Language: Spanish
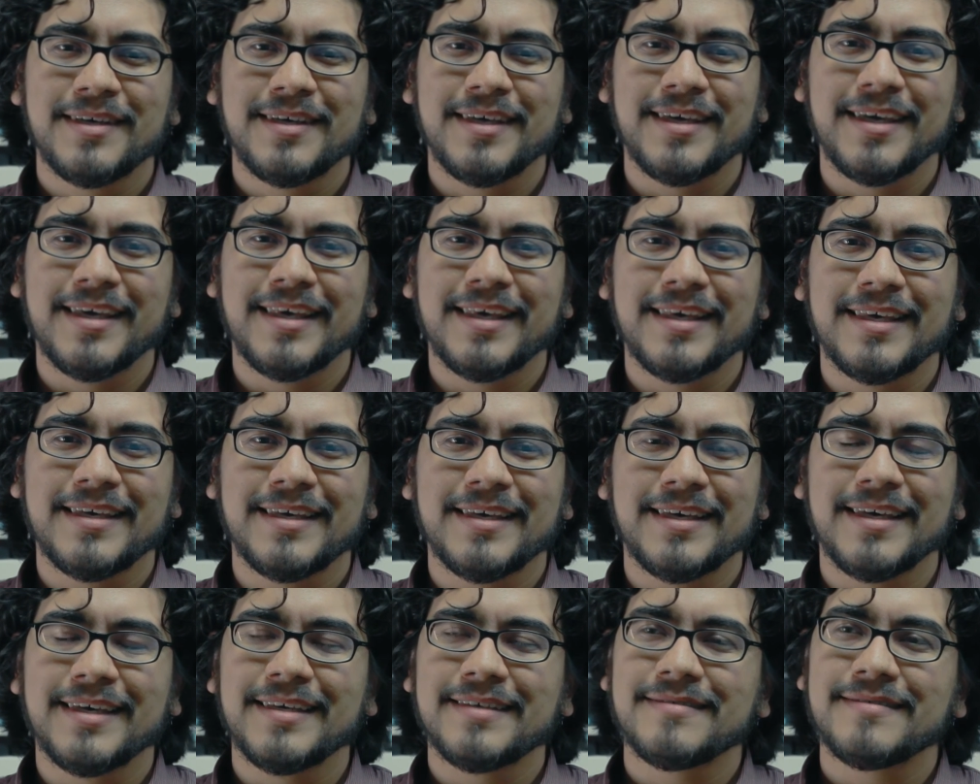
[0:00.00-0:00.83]
que
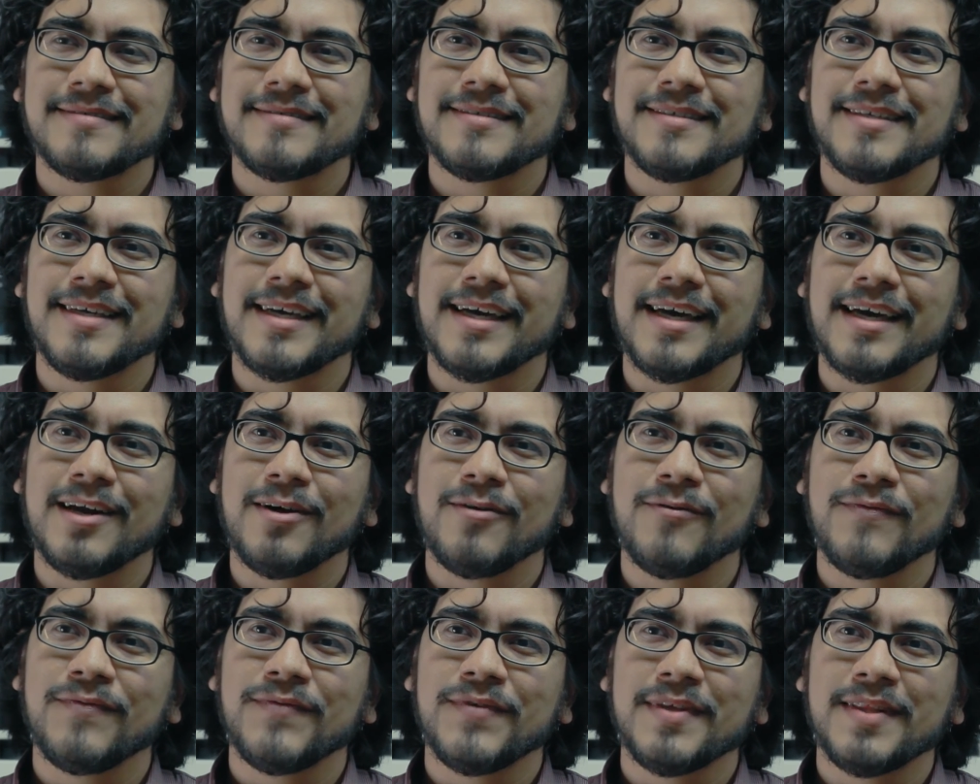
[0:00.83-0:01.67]
es llegar a
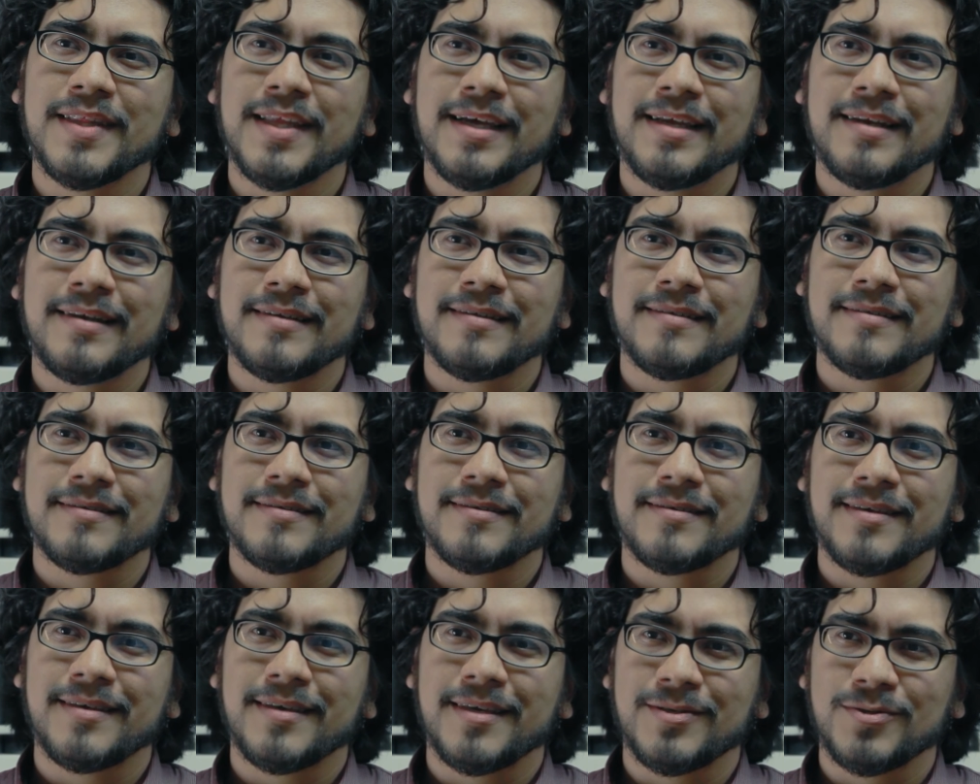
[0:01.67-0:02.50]
un final
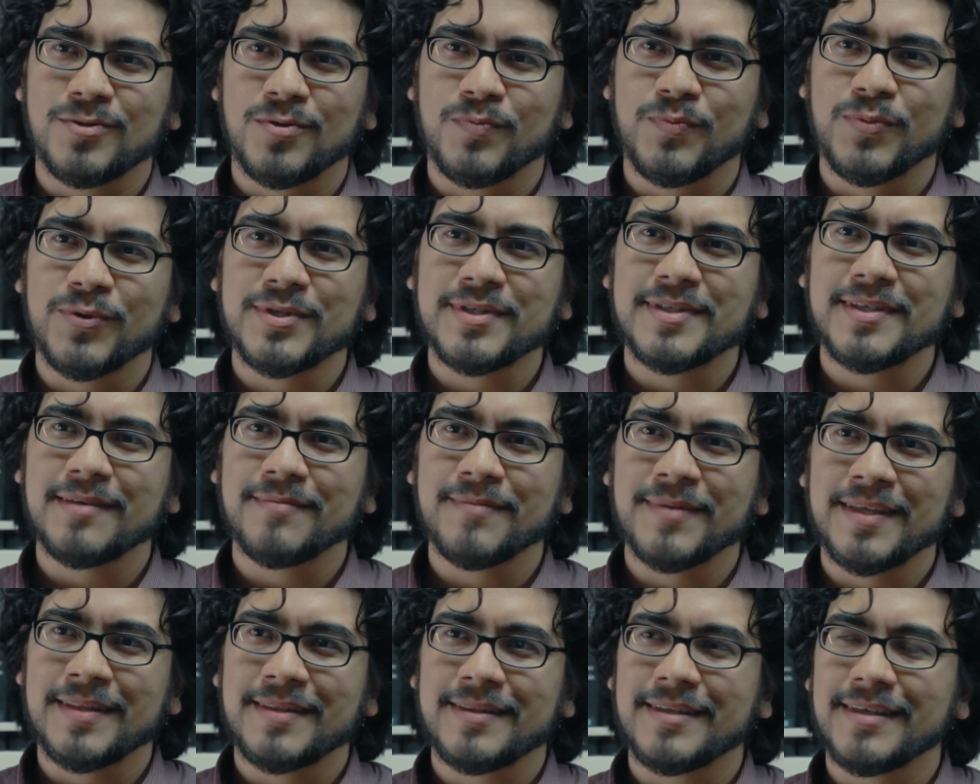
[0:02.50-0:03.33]
que
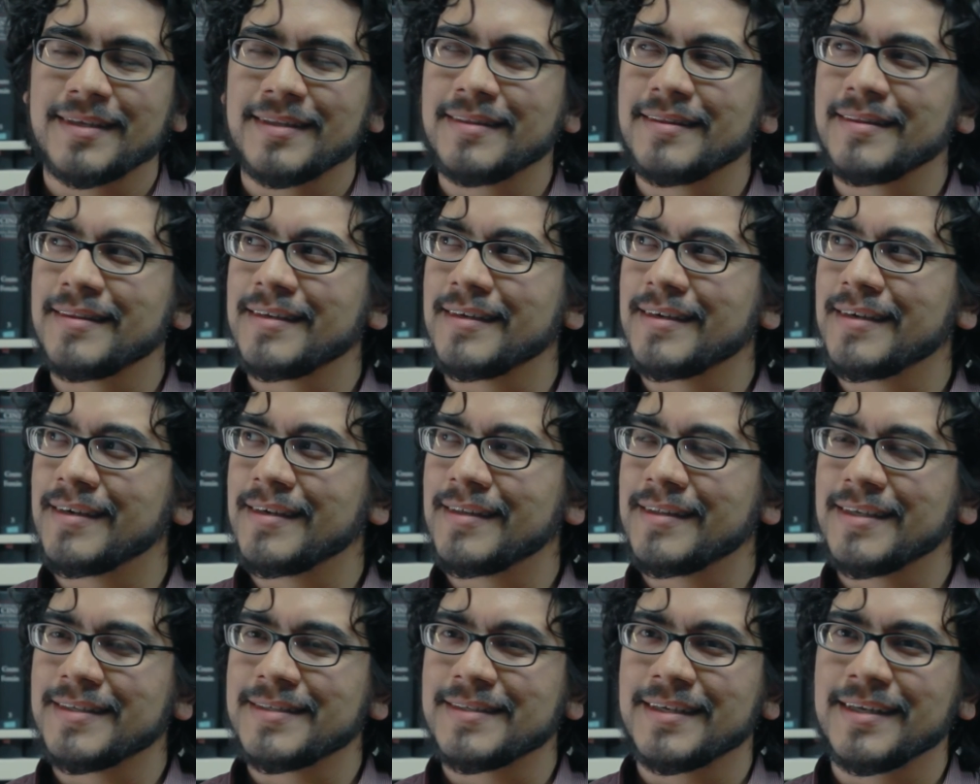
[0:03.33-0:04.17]
supuestamente te
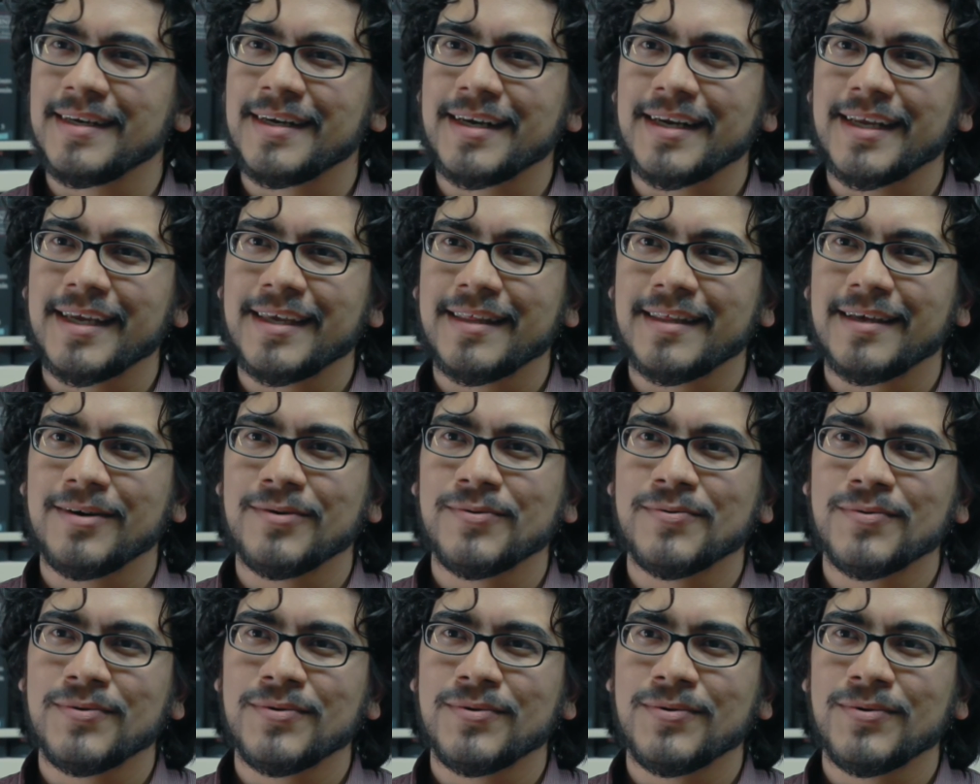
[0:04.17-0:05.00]
desenreda
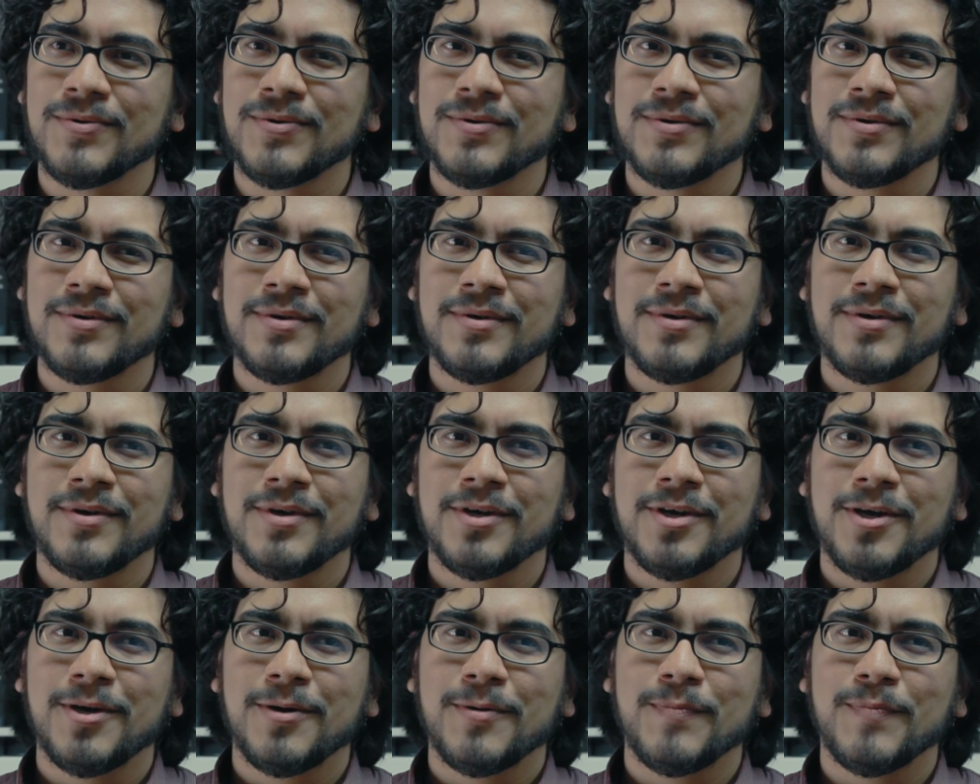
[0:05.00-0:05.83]
un nudo,
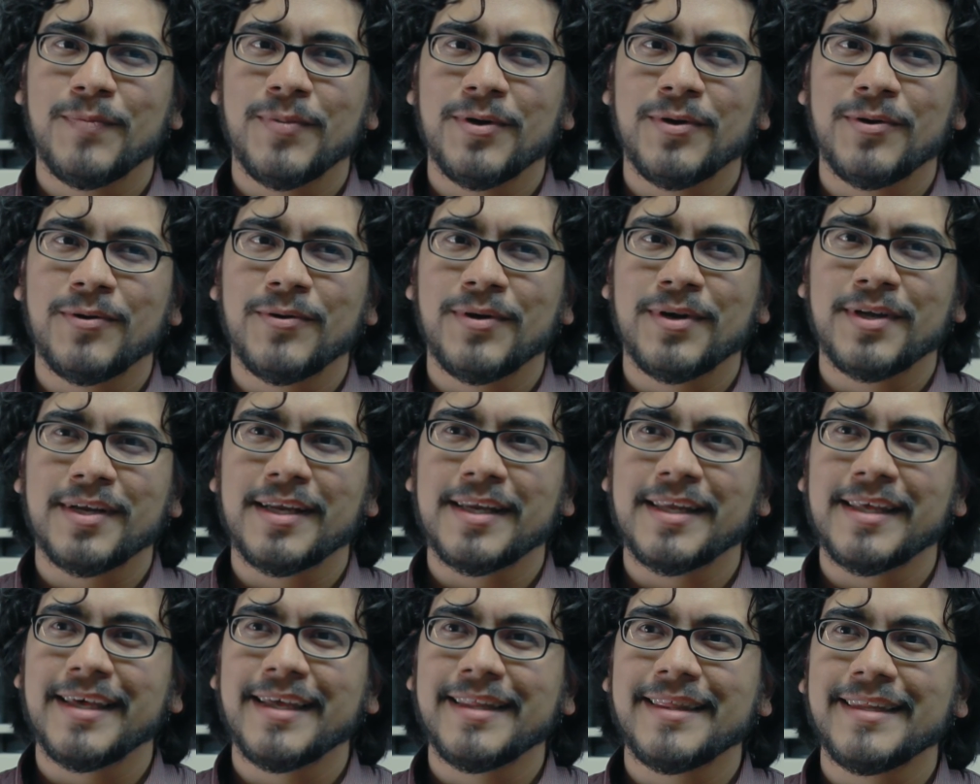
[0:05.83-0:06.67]
pero en
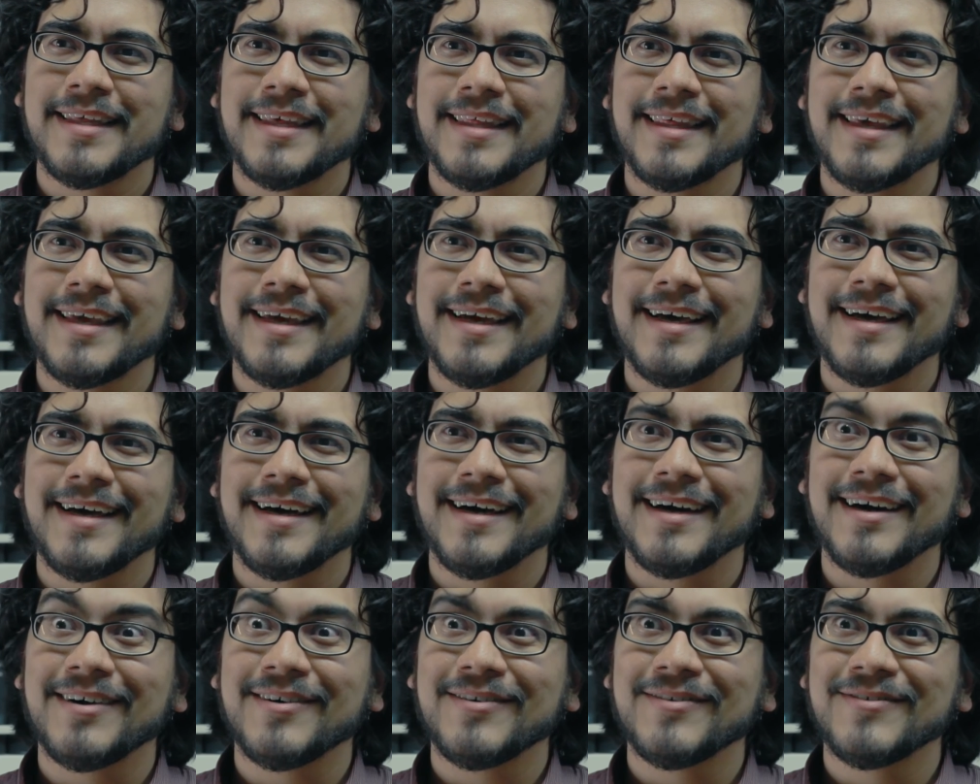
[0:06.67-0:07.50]
realidad te
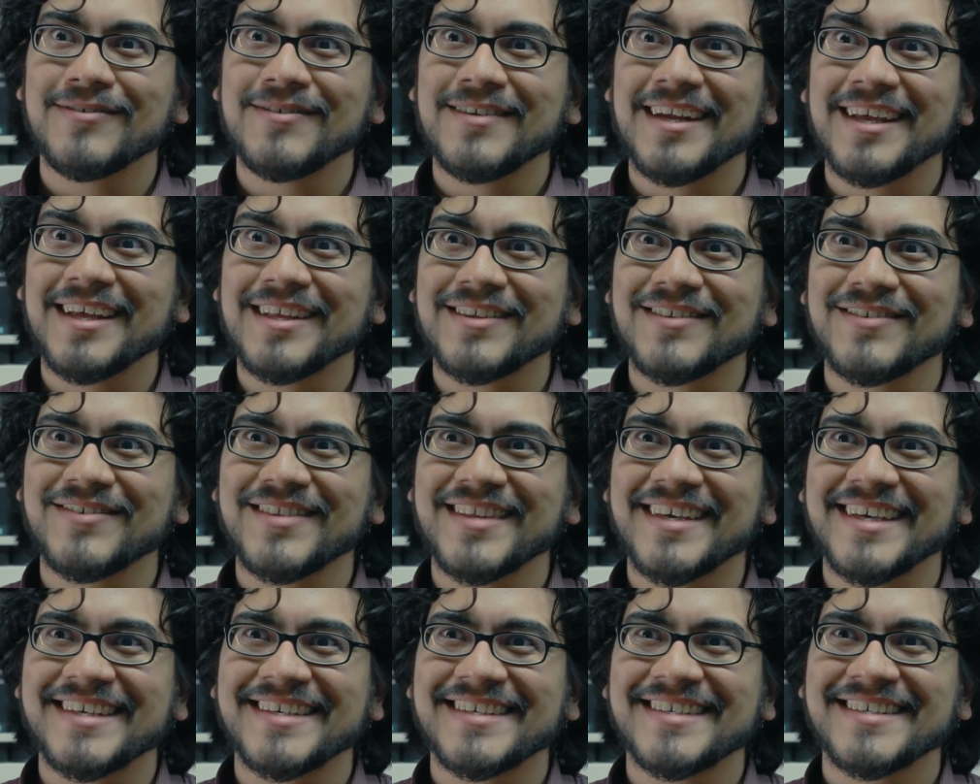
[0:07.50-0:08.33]
deja una duda.